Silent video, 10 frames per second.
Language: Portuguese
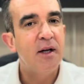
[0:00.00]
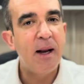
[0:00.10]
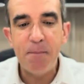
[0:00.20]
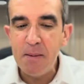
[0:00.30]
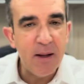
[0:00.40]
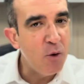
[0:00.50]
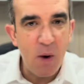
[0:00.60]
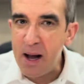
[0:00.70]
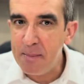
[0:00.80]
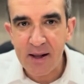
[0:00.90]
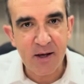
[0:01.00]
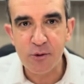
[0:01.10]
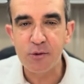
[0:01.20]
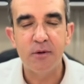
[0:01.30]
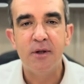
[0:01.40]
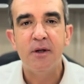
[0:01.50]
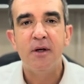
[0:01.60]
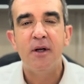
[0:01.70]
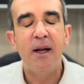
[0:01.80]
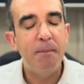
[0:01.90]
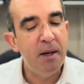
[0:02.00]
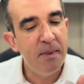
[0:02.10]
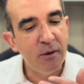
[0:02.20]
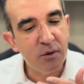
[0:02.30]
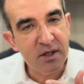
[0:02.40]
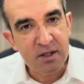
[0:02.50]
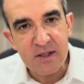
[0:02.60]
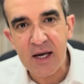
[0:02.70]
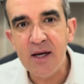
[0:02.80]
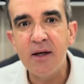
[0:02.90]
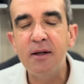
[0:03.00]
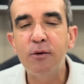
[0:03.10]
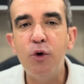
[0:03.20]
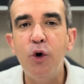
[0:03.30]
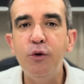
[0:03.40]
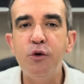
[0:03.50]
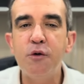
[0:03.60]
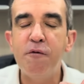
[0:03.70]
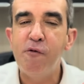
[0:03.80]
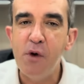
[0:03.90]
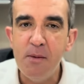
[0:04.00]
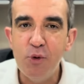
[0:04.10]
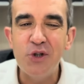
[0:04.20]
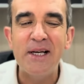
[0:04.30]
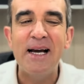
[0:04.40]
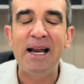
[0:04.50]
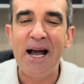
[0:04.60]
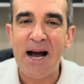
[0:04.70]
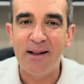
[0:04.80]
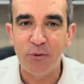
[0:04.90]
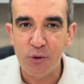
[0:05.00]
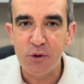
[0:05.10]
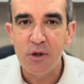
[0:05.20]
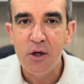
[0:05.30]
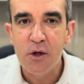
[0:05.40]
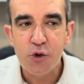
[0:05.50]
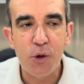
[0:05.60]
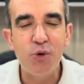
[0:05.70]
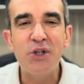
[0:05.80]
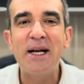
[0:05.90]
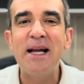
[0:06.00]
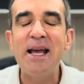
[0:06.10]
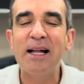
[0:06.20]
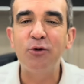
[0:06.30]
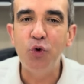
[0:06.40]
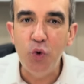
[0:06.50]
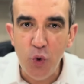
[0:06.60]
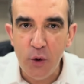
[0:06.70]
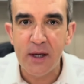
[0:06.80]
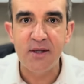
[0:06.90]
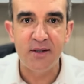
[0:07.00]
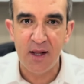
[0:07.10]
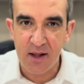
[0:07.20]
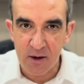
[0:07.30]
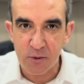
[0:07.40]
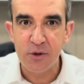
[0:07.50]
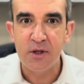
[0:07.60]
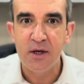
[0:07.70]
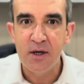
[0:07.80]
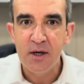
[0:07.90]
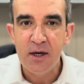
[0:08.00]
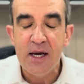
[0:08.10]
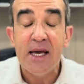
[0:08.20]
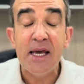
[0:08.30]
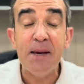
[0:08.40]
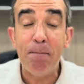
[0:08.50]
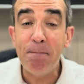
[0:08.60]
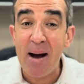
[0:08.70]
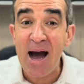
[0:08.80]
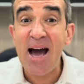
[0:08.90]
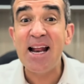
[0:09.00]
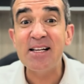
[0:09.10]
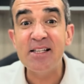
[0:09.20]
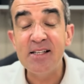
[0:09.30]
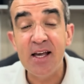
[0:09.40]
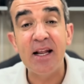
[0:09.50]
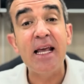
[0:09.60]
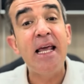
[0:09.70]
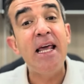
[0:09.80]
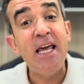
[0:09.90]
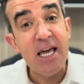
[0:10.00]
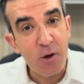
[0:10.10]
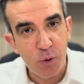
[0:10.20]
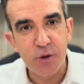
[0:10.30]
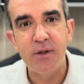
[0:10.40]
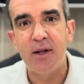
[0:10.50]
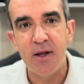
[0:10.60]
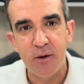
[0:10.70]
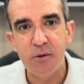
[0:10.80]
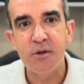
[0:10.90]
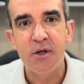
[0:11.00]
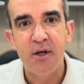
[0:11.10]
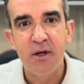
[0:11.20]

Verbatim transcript: A Bíblia não habla isso. A Bíblia nos ensina que todos fomos criados, somos criaturas de Deus. E para ser filhos de Deus,